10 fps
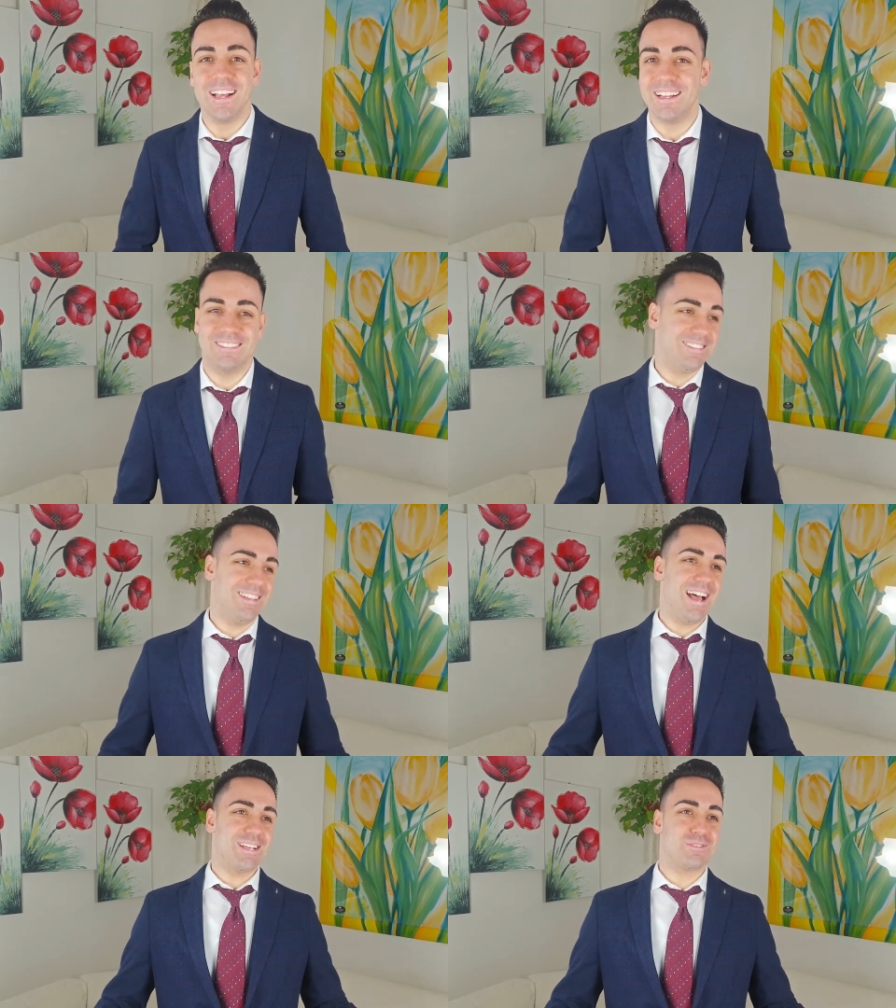è
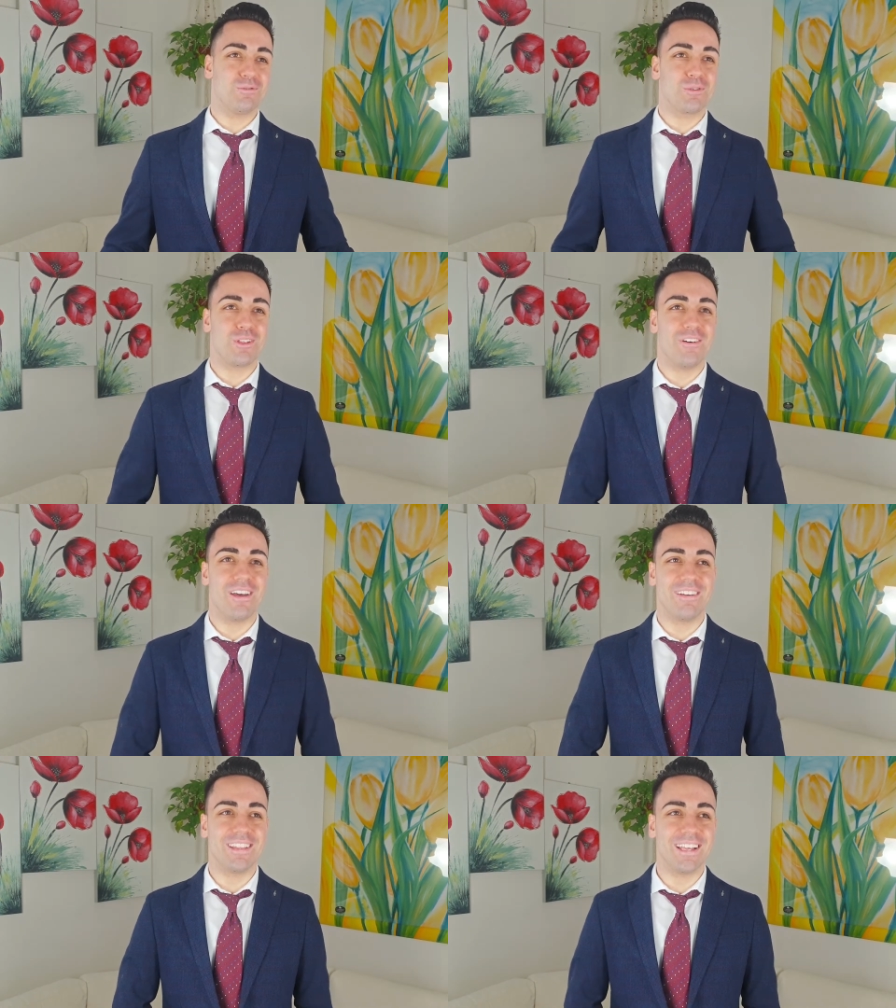assurdo,
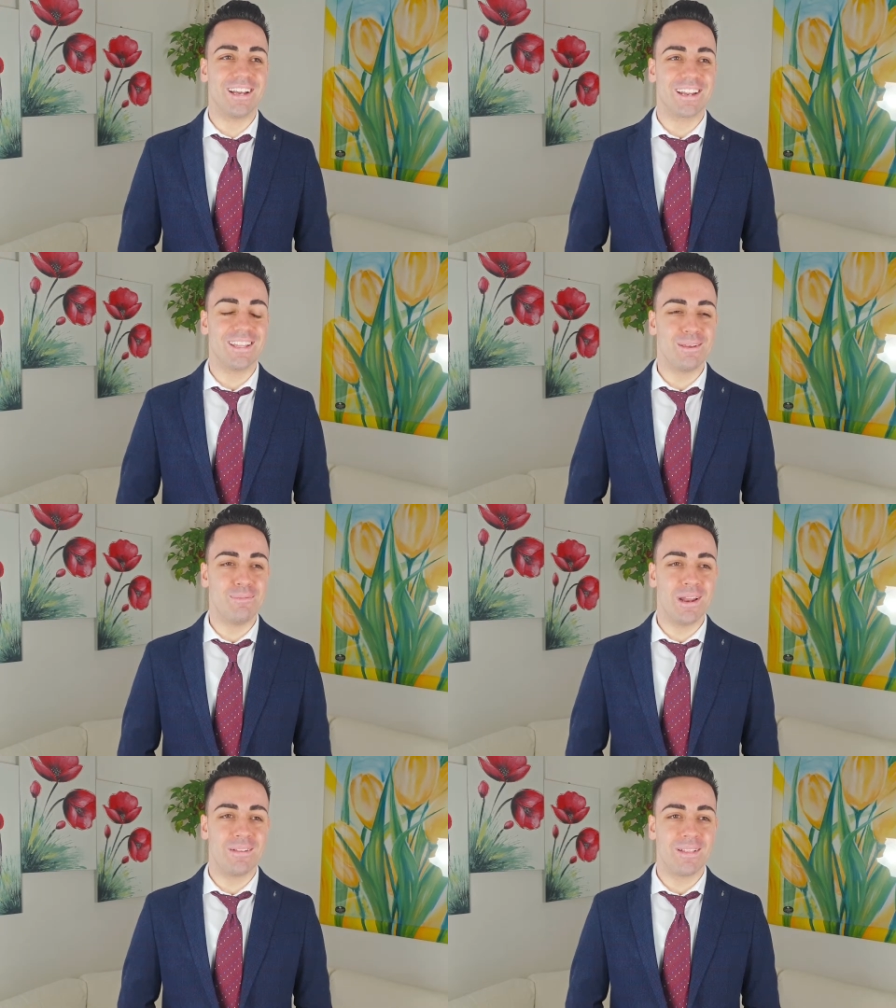veramente
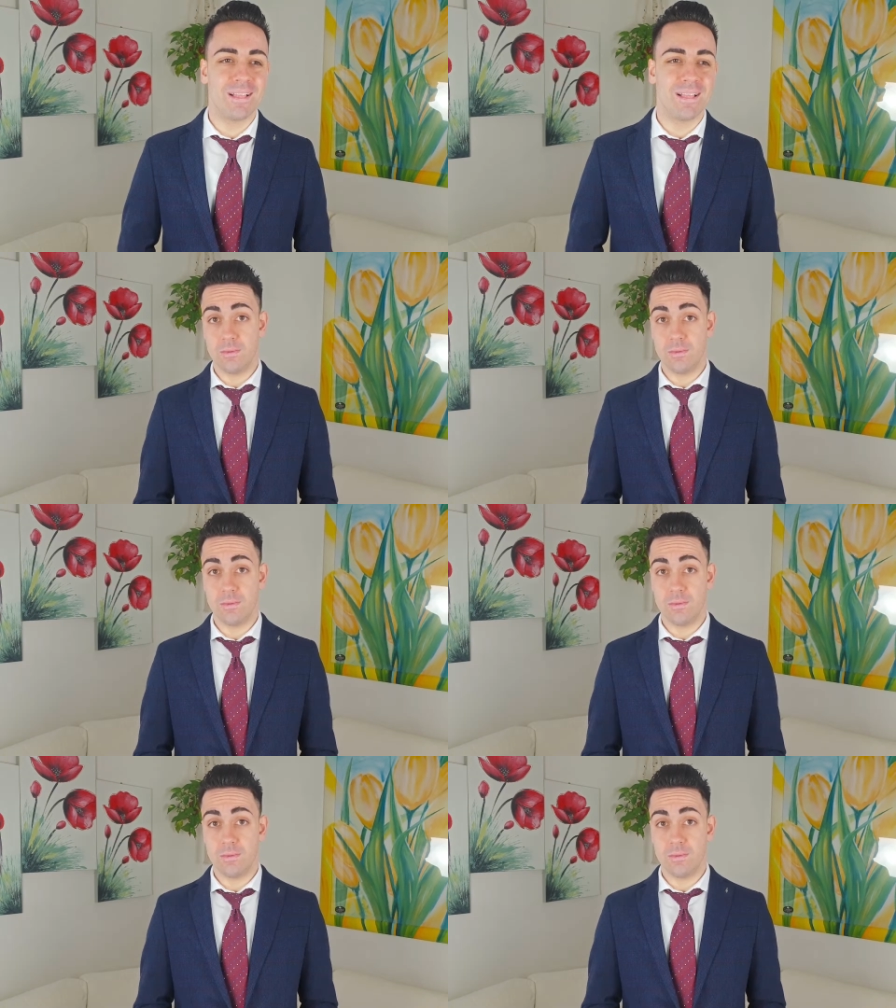incredibile